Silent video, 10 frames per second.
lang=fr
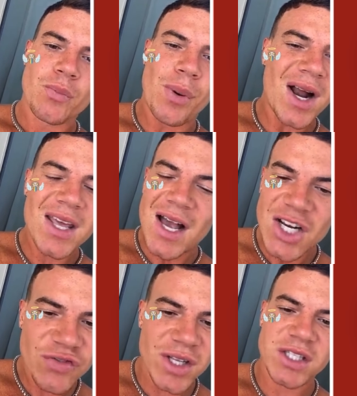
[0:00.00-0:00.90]
parler
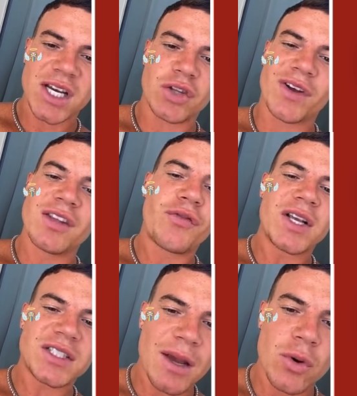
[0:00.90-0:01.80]
H24, faire des
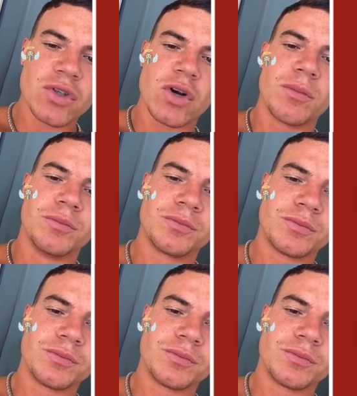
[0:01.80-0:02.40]
FaceTime ensemble,